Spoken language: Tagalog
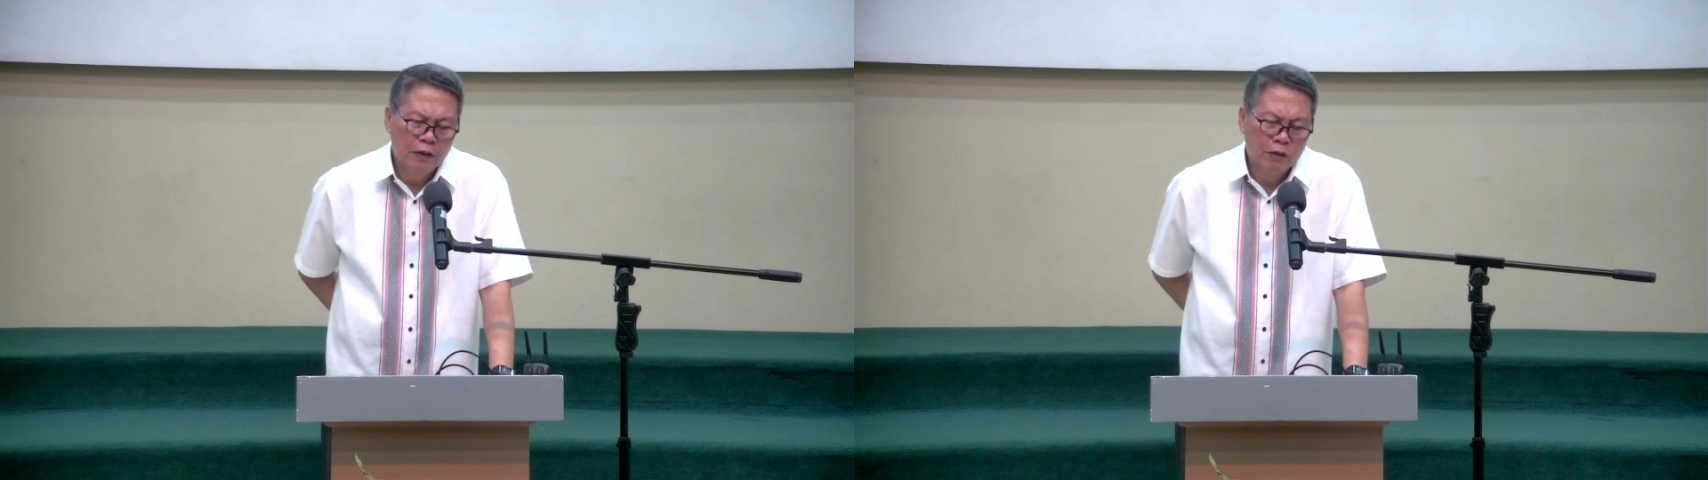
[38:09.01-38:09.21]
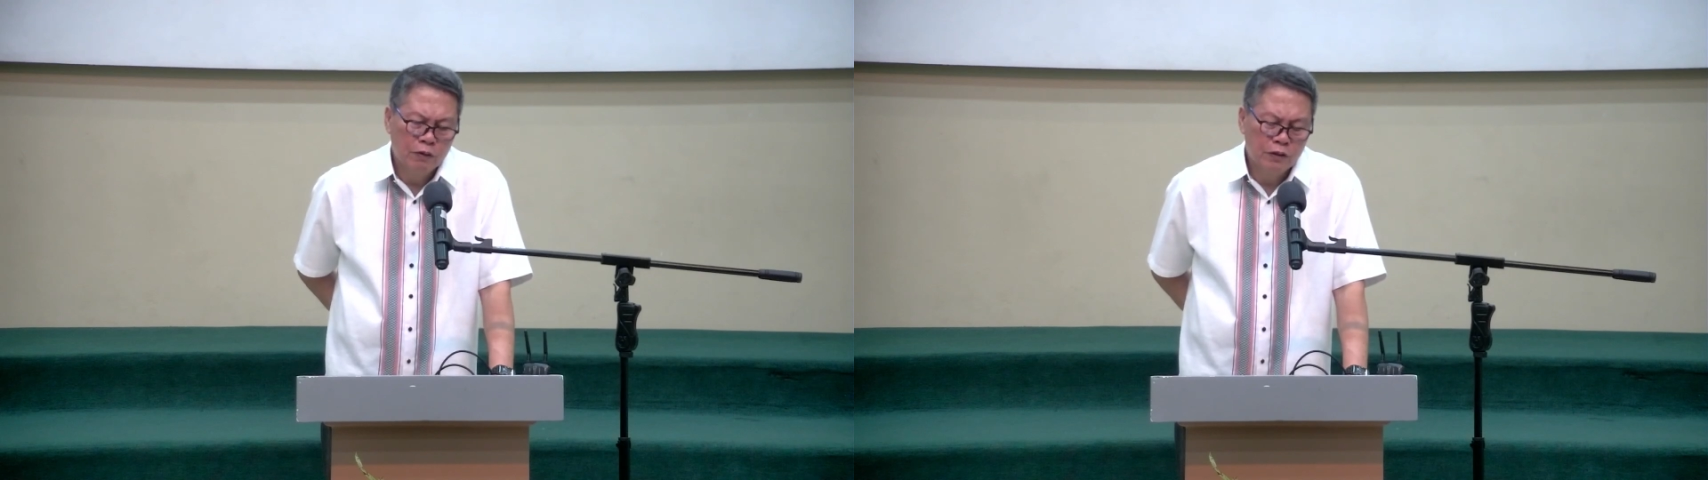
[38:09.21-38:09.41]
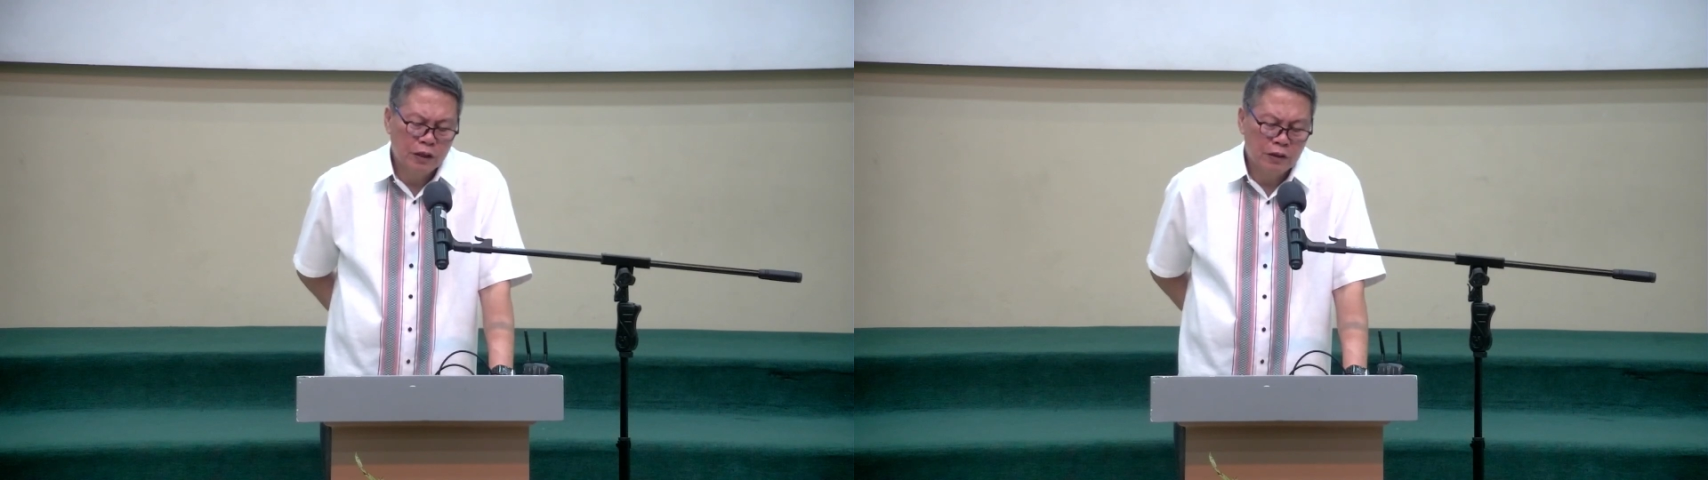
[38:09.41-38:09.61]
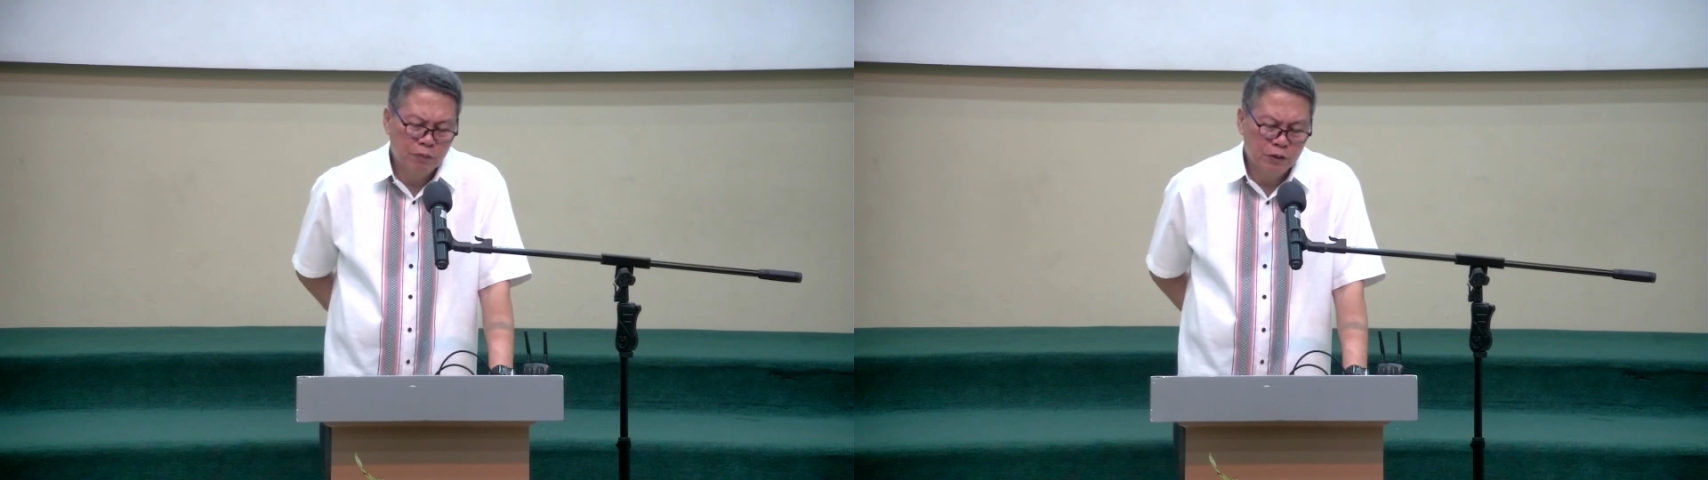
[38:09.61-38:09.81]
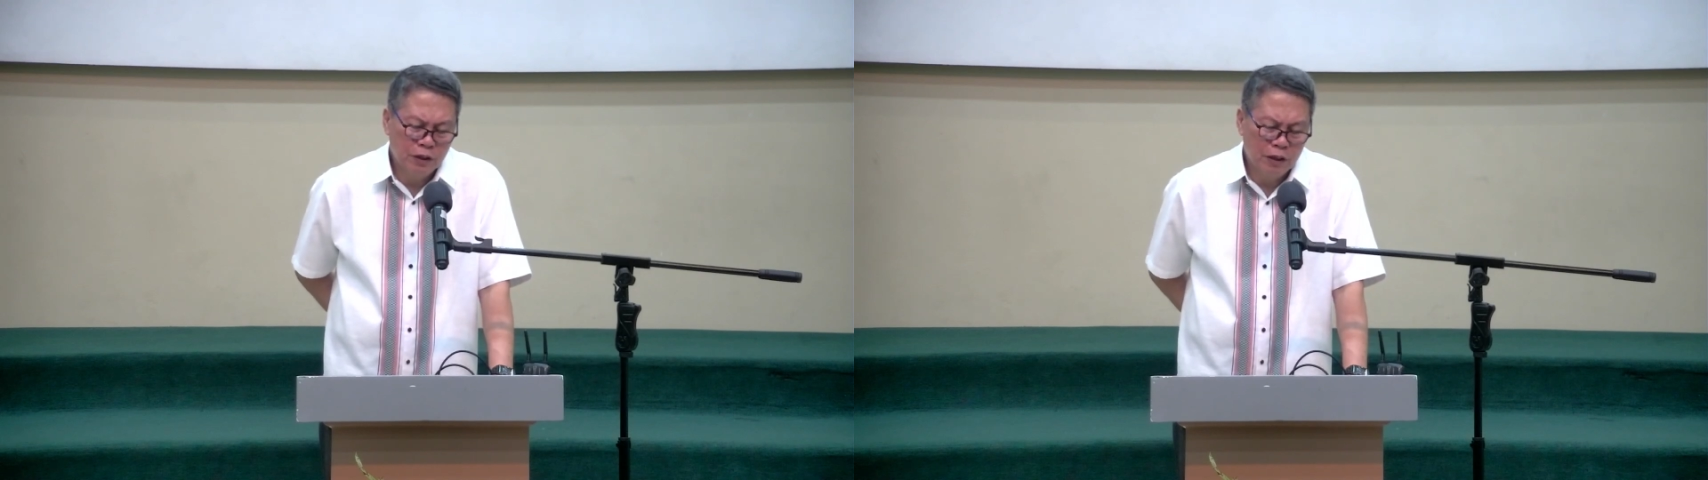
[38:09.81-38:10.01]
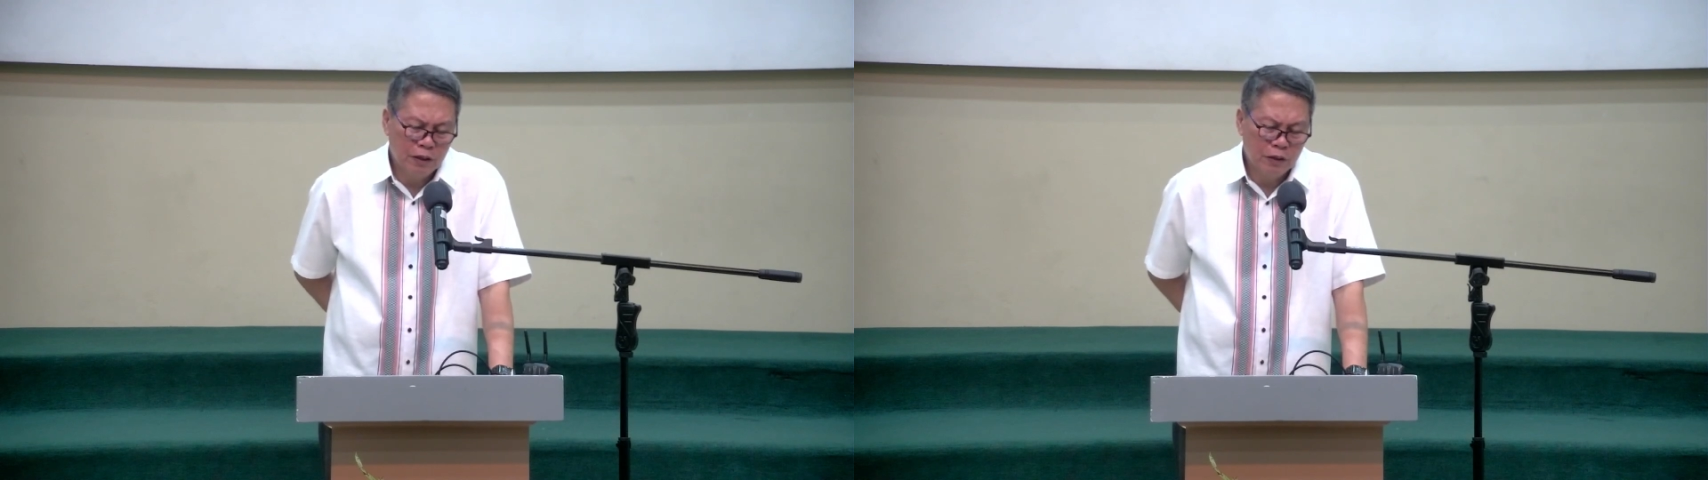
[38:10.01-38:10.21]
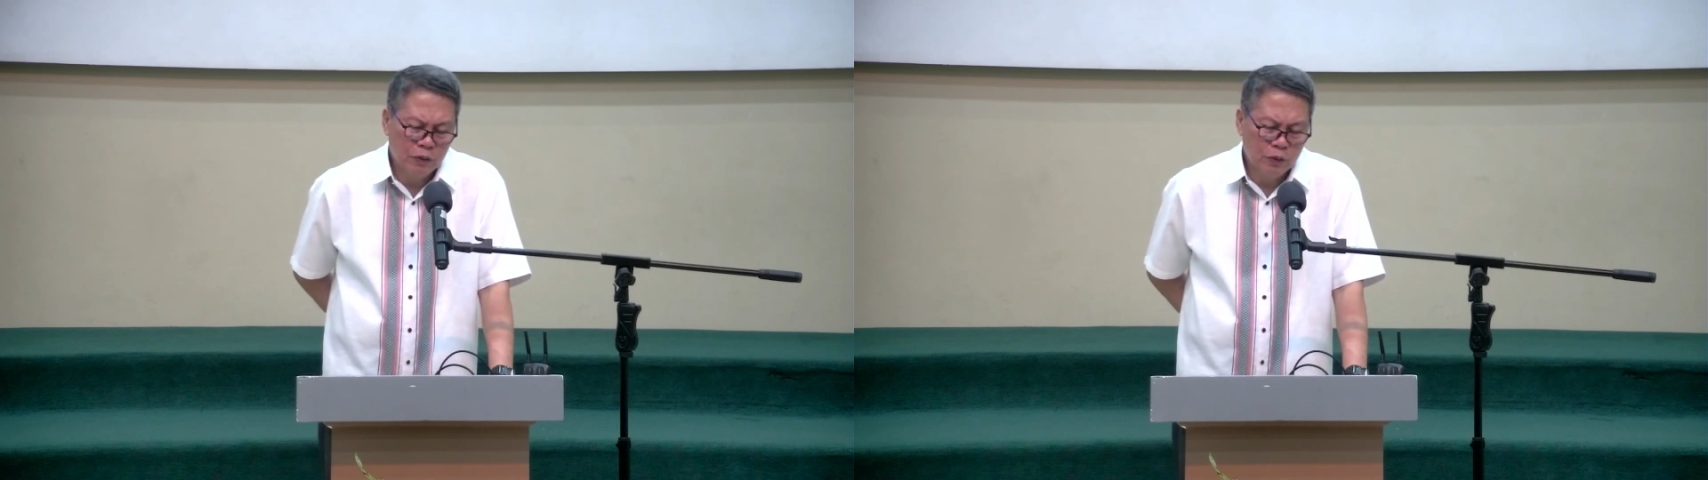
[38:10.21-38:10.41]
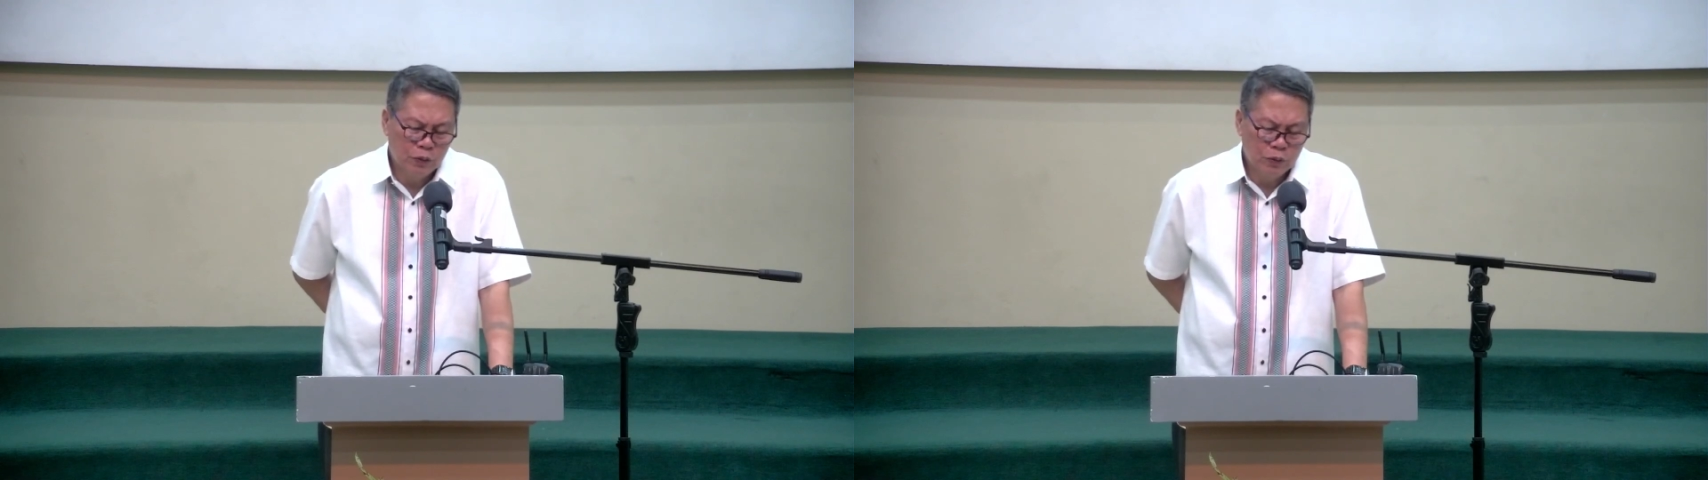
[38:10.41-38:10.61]
kung saan po sila
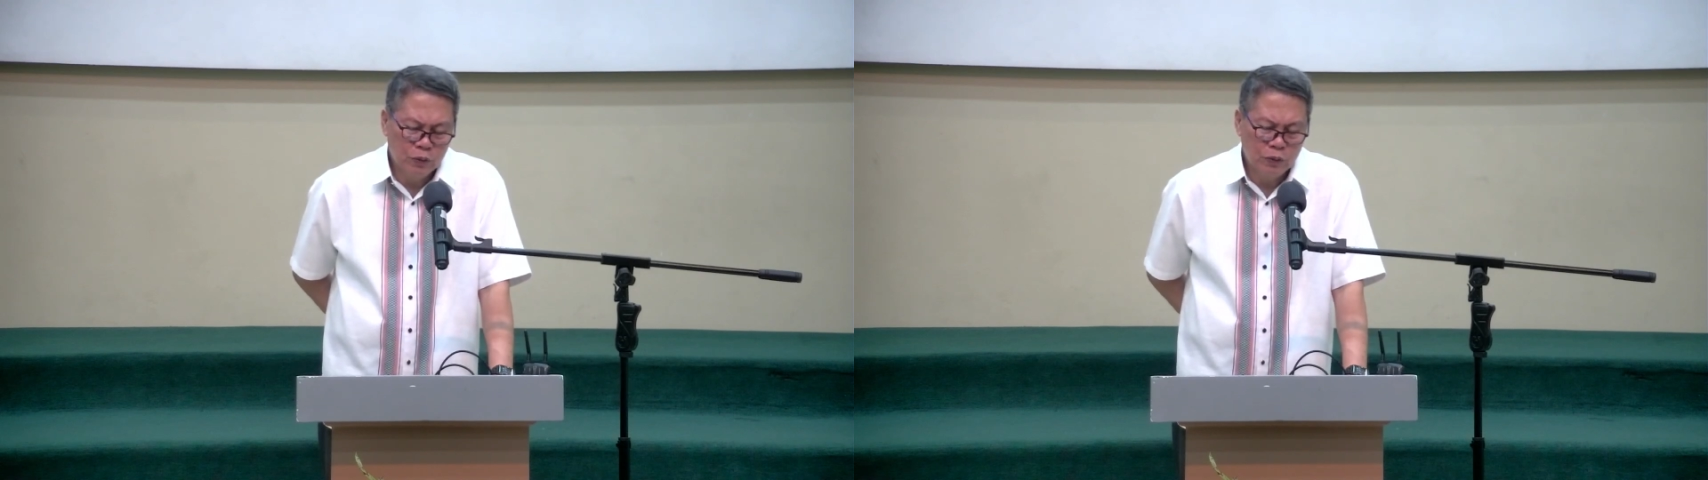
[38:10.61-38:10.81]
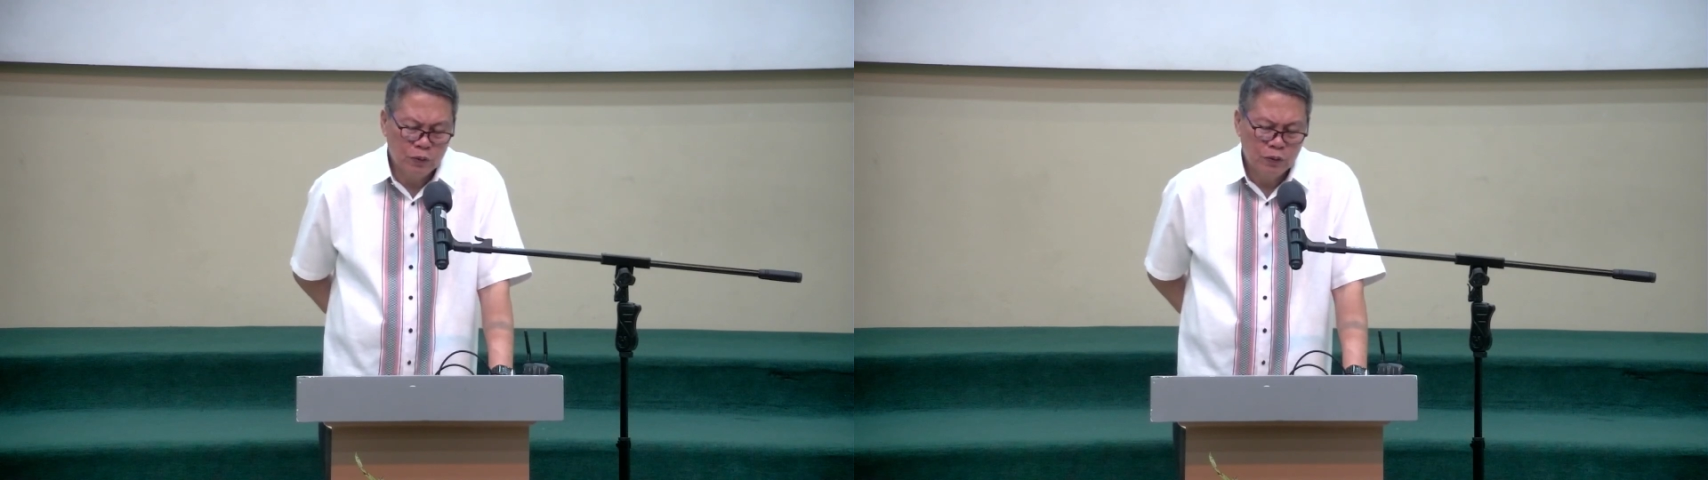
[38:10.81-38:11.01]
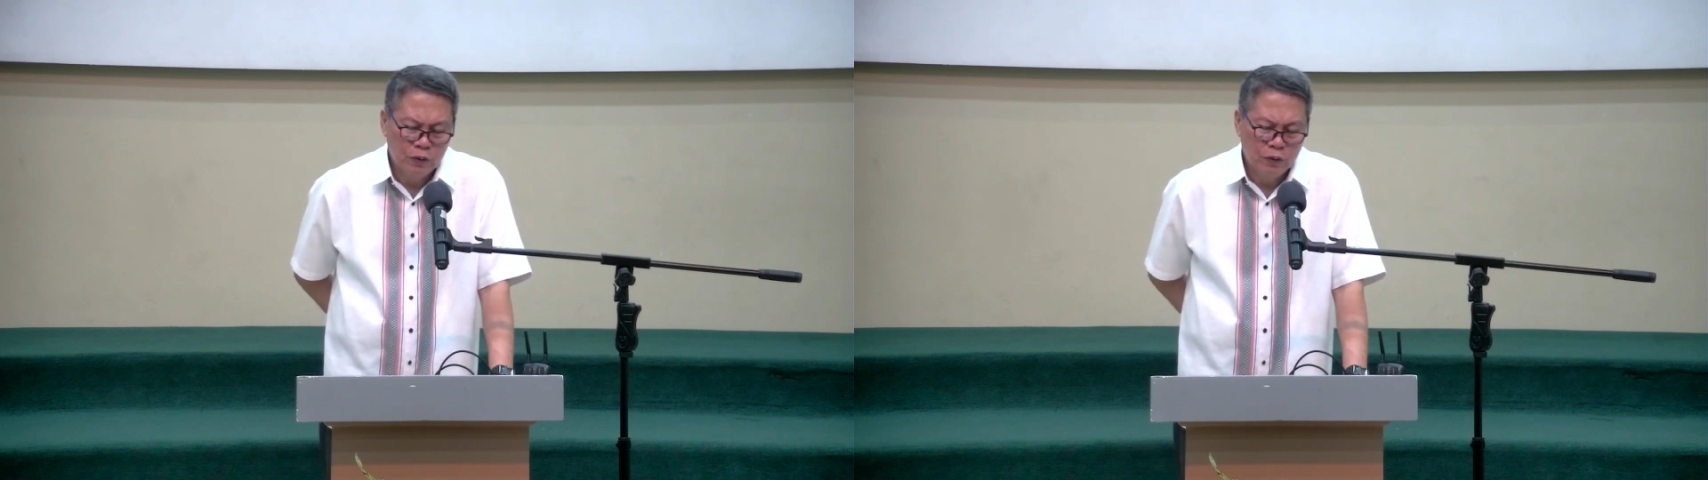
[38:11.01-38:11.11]
nagtuturo.